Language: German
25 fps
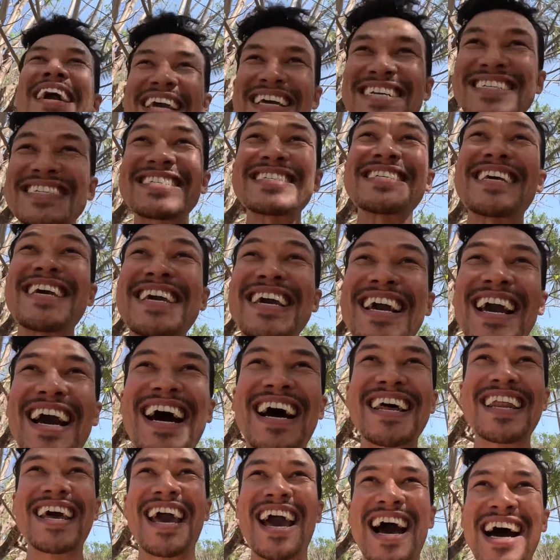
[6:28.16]
Ich sehe
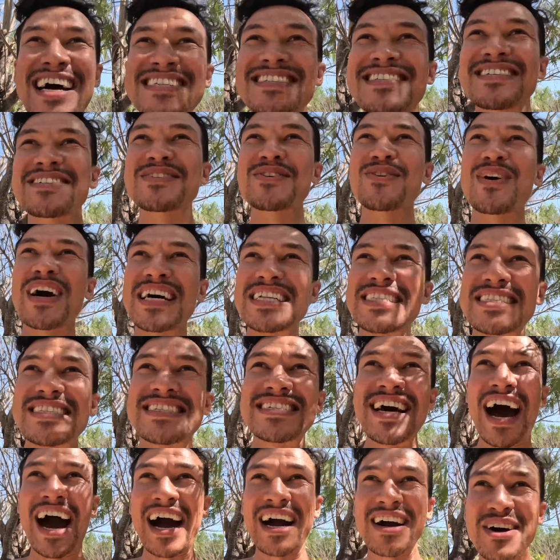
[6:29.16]
gerade, er hat sich sogar einen
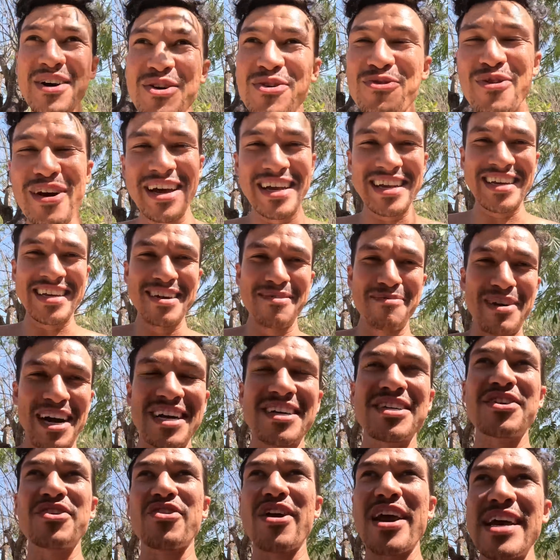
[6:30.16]
Tank ready
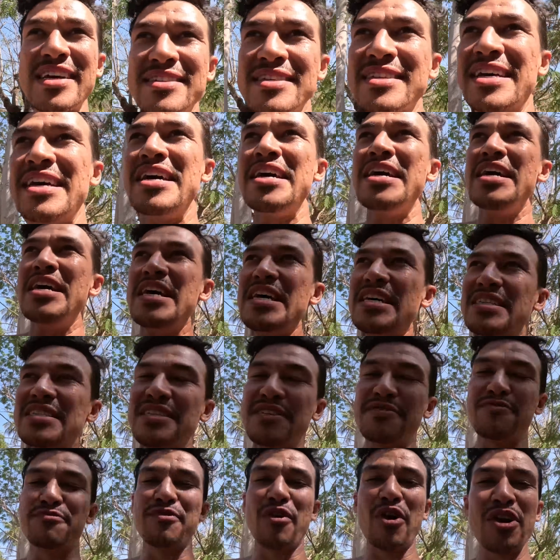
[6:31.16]
gemacht. Crazy.
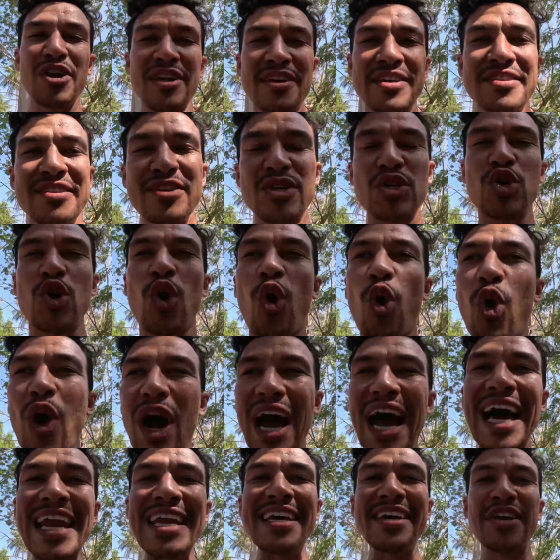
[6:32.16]
Die wollen
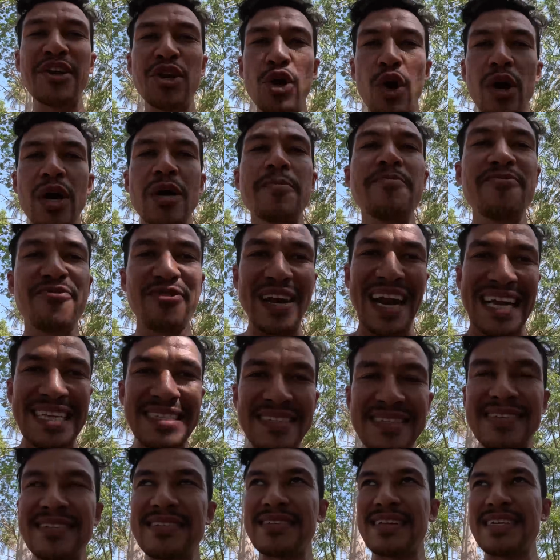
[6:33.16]
Korallen neu
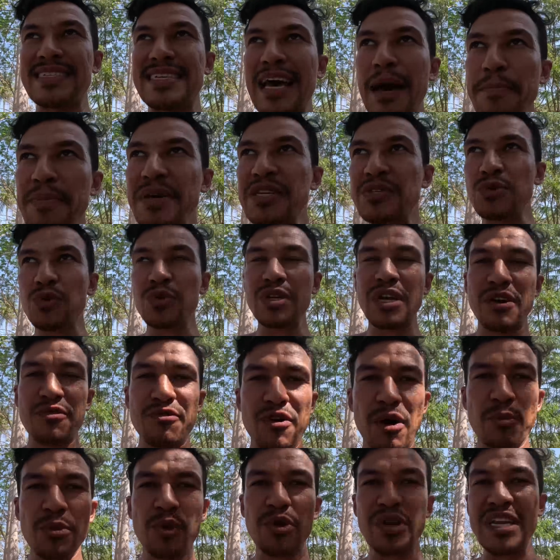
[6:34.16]
pflanzen. Das habe ich so in der
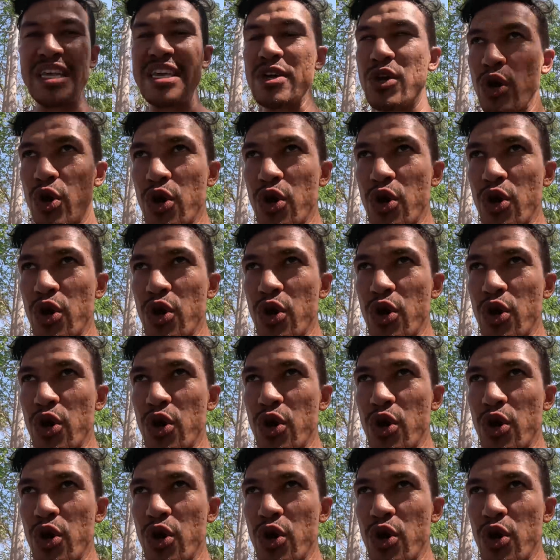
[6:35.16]
Form noch nie